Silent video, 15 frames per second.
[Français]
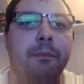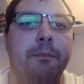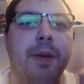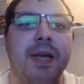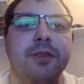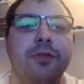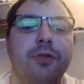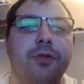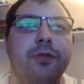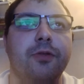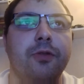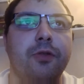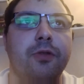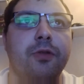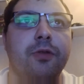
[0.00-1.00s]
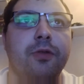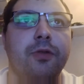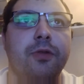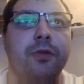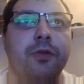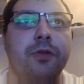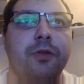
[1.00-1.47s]
pas
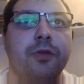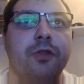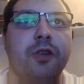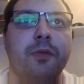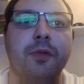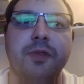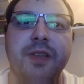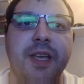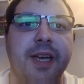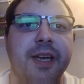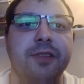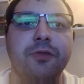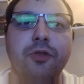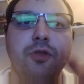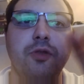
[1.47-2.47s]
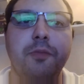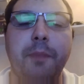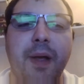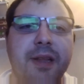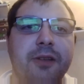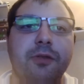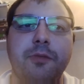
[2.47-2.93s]
de commentaires haineux,
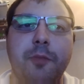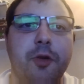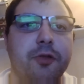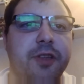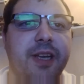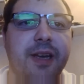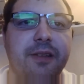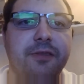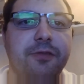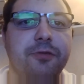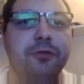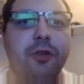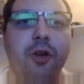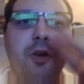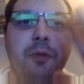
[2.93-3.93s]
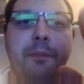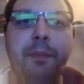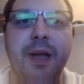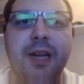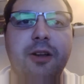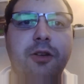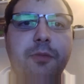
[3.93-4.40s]
pas de commentaires insultants,
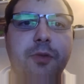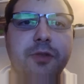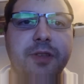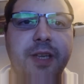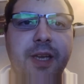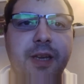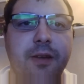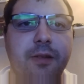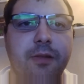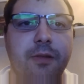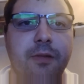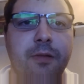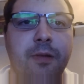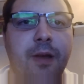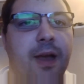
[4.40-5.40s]
pas de commentaires euh,